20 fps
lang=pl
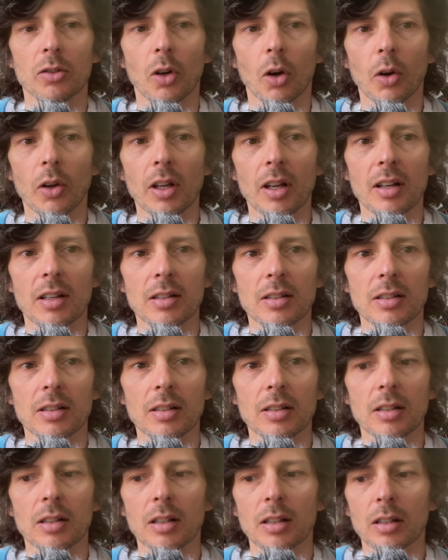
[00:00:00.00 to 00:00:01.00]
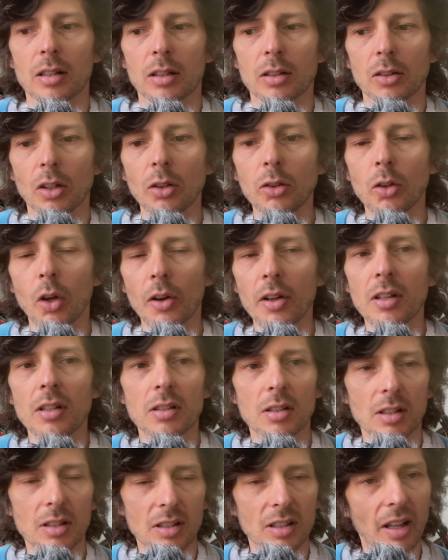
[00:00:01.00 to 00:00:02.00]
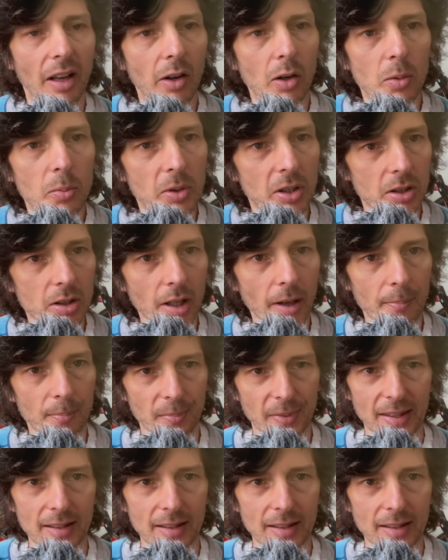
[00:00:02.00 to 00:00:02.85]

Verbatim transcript: To jest, y, no, to jest znakomite.